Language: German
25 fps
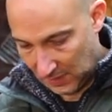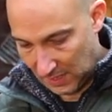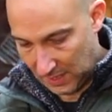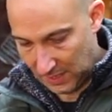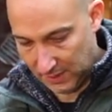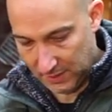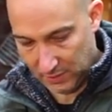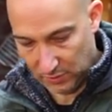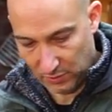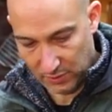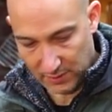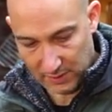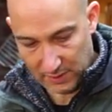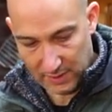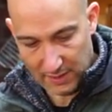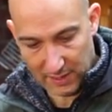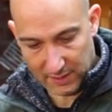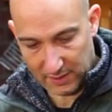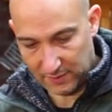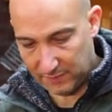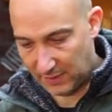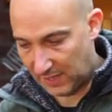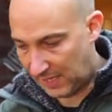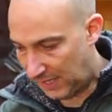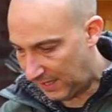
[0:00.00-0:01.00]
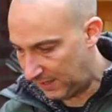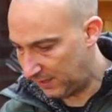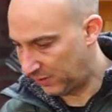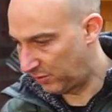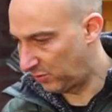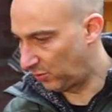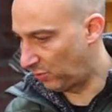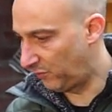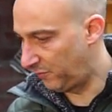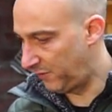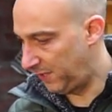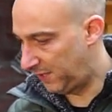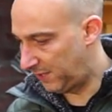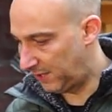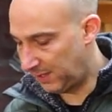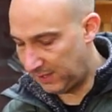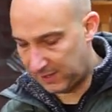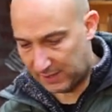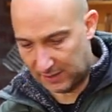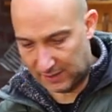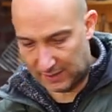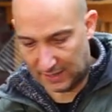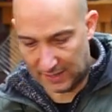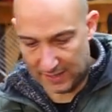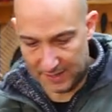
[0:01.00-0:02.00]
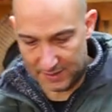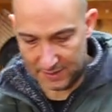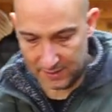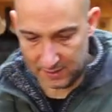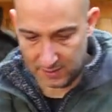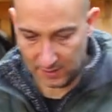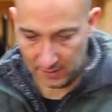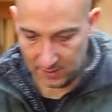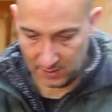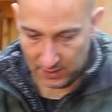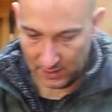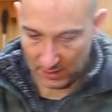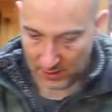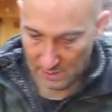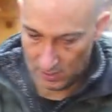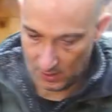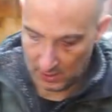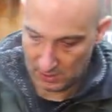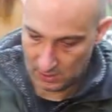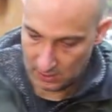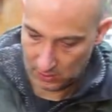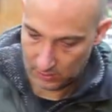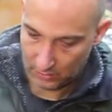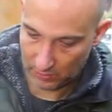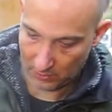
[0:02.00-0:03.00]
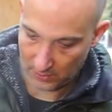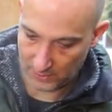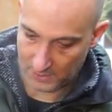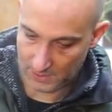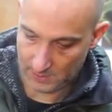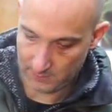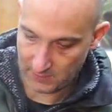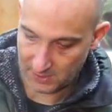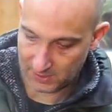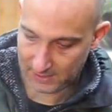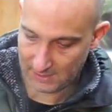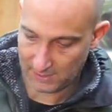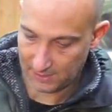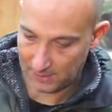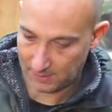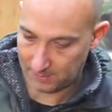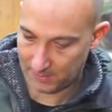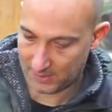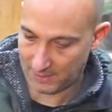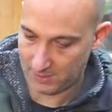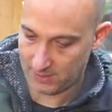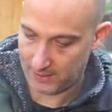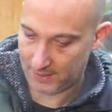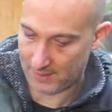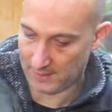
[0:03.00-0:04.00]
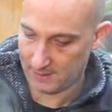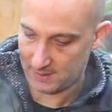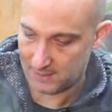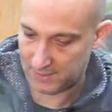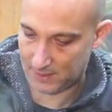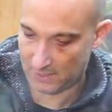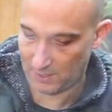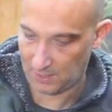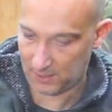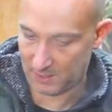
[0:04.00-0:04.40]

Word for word: Ansonsten lassen wir alles so, wie es ist, dran und geben das jetzt mal hier